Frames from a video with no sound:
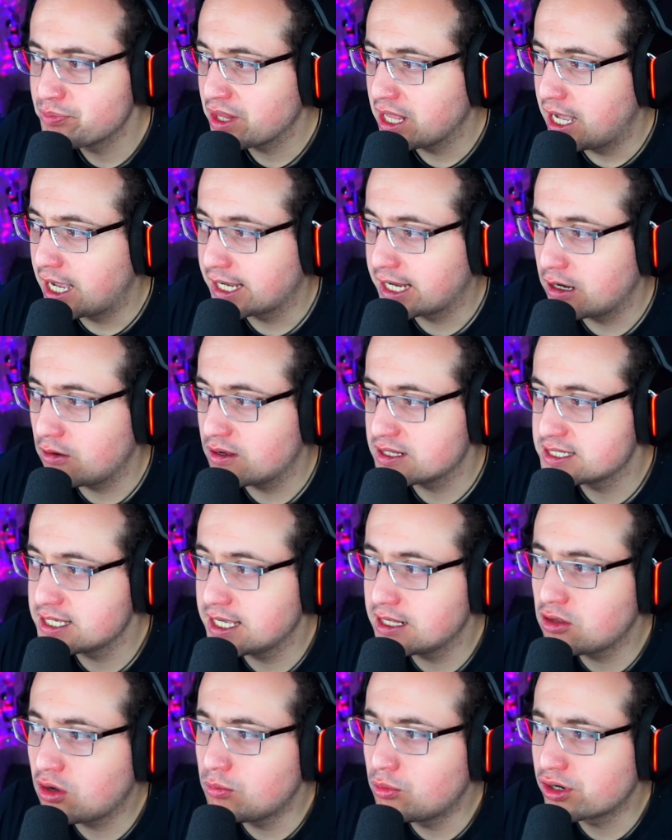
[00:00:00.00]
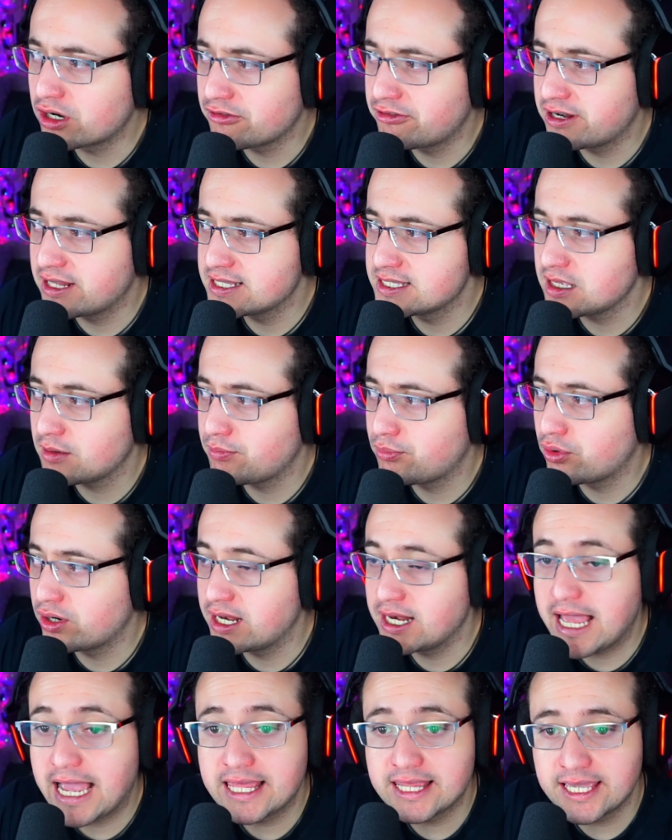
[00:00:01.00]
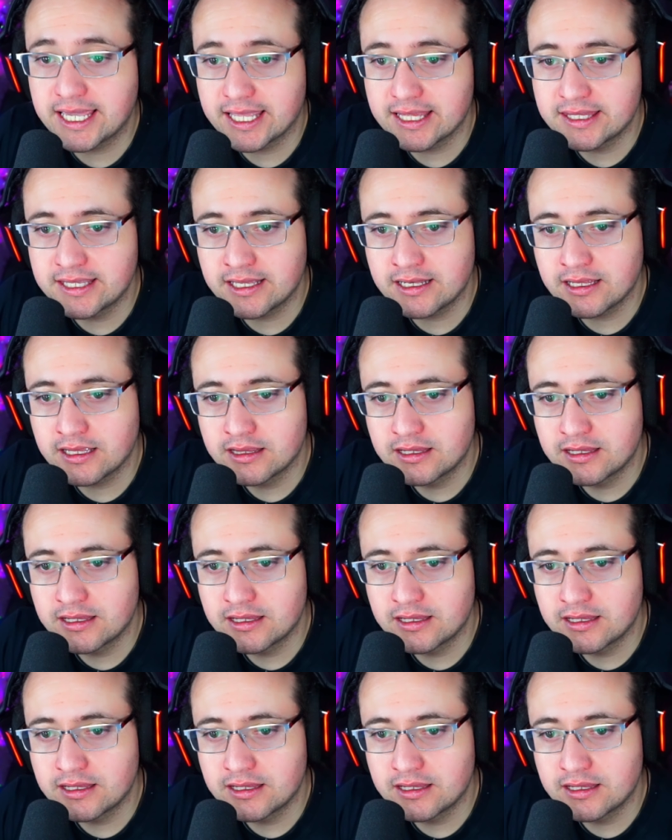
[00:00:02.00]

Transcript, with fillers: Aquí lo hace él como referencia por el ID que tiene.